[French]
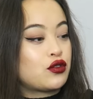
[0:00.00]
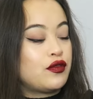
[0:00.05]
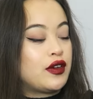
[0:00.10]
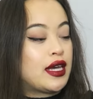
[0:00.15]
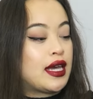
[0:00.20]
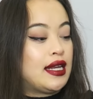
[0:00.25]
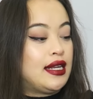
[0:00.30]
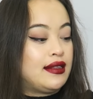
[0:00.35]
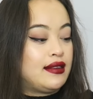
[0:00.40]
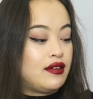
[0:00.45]
Je trouvais
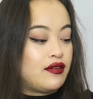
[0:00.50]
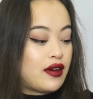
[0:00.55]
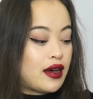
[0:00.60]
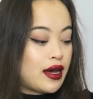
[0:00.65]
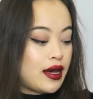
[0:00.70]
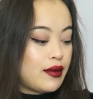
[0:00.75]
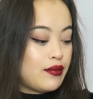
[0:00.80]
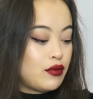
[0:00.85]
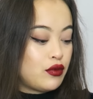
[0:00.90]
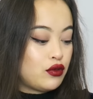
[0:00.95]
qu'elle était
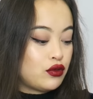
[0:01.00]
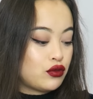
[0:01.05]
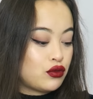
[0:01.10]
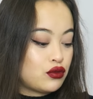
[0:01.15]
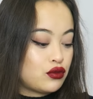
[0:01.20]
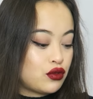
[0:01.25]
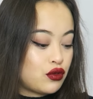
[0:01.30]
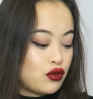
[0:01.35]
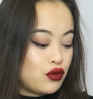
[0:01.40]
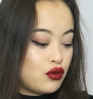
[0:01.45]
vraiment
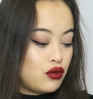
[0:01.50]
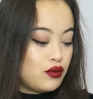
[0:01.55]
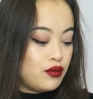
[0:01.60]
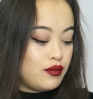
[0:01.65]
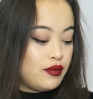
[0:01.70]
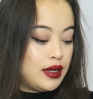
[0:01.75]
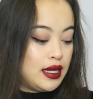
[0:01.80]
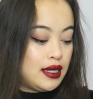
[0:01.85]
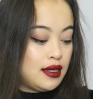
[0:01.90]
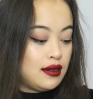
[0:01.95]
trop
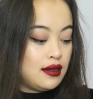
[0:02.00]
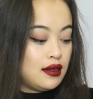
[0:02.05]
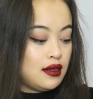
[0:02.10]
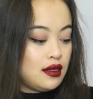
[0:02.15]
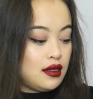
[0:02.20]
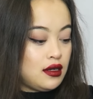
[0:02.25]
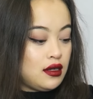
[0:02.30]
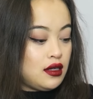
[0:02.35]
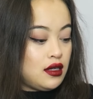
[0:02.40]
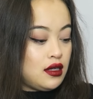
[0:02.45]
belle.
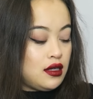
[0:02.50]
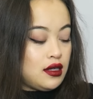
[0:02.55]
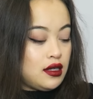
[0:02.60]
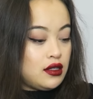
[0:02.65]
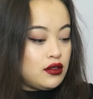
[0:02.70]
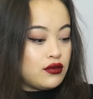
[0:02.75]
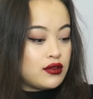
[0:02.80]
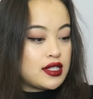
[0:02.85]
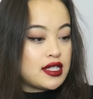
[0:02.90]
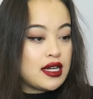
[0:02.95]

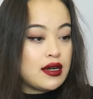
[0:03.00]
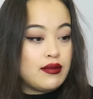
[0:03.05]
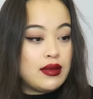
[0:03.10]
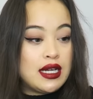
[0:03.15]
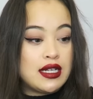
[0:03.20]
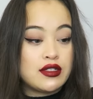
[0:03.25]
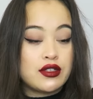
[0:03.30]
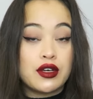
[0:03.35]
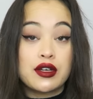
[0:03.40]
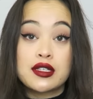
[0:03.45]
Donc c'est un
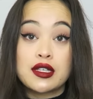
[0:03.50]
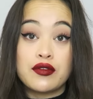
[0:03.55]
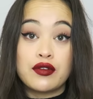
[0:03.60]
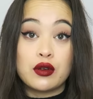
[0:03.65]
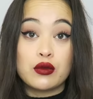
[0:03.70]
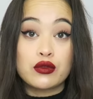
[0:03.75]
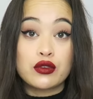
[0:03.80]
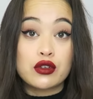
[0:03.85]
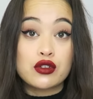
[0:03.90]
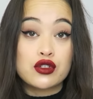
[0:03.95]
blazer, ça
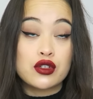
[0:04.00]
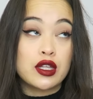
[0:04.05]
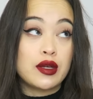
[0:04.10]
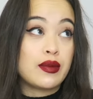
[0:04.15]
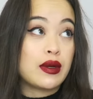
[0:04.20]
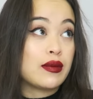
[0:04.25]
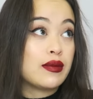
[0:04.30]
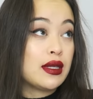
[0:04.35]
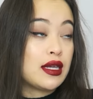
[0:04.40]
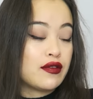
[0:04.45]
fait longtemps que j'en ai
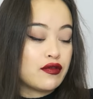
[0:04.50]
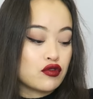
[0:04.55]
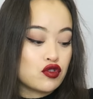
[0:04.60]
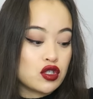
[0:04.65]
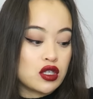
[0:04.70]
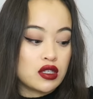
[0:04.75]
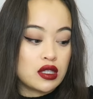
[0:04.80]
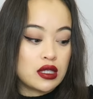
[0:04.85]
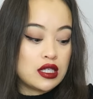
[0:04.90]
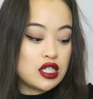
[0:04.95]
pas mis. Avant
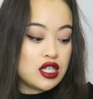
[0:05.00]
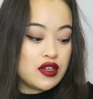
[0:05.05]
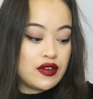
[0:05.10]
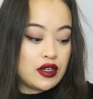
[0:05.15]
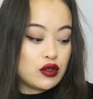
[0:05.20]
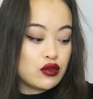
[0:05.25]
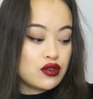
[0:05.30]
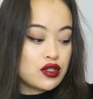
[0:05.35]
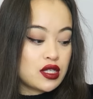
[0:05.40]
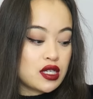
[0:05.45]

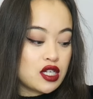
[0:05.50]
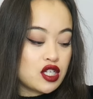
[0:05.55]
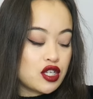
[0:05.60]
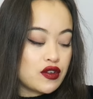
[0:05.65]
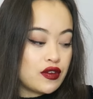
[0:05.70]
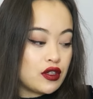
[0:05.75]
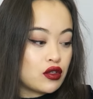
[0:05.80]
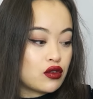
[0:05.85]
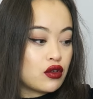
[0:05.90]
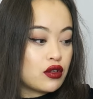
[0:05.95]
j'avais que ça,
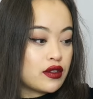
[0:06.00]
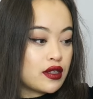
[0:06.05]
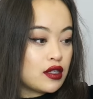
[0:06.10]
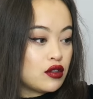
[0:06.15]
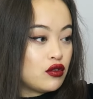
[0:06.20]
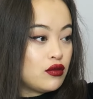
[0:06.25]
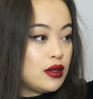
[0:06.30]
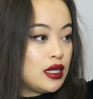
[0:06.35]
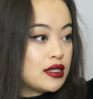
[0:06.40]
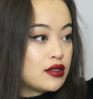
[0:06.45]
j'avais une
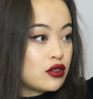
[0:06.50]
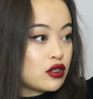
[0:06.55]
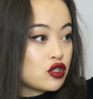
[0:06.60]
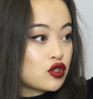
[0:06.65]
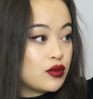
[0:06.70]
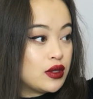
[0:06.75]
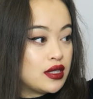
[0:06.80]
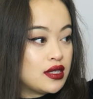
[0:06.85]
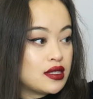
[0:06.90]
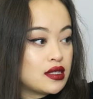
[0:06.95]
trentaine de blazers,
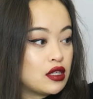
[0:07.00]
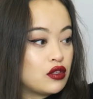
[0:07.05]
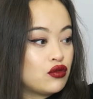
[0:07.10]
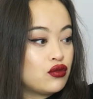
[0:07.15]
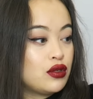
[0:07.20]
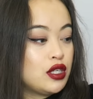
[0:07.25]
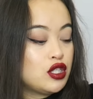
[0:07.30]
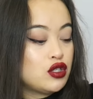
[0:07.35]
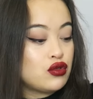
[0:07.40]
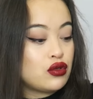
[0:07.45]
je mettais ça
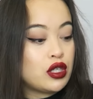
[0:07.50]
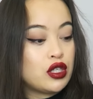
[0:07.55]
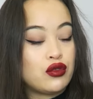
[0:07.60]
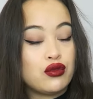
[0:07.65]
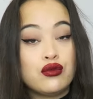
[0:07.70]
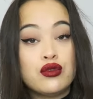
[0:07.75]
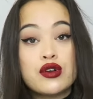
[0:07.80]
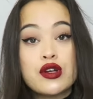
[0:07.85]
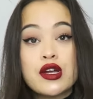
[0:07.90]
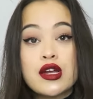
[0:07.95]
tous les jours et
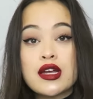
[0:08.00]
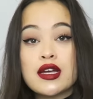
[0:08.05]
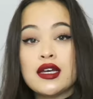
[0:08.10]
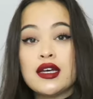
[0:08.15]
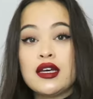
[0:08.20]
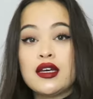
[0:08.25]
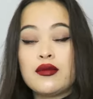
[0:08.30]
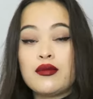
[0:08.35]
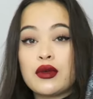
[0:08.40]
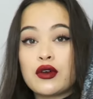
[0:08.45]
tout.
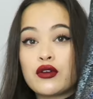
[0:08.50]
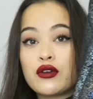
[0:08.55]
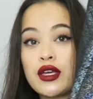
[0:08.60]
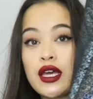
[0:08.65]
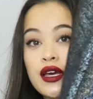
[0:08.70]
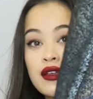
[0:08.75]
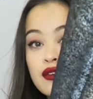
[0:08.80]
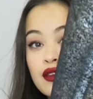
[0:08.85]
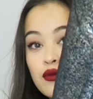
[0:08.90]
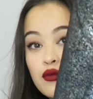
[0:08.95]
Mais
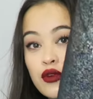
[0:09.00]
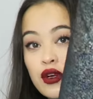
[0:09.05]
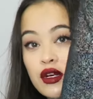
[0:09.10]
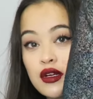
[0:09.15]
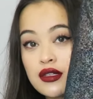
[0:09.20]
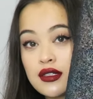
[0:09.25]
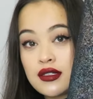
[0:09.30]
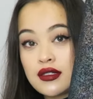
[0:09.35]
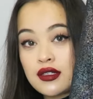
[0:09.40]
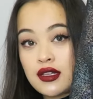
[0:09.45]

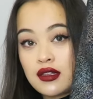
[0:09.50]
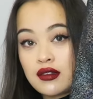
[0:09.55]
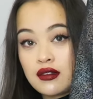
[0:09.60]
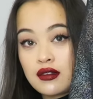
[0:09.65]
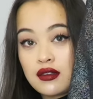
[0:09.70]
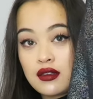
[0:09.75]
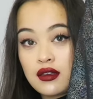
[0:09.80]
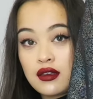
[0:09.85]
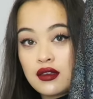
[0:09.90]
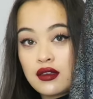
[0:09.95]
regardez-moi
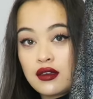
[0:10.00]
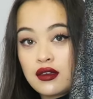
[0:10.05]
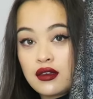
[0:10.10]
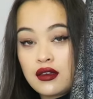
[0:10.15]
cette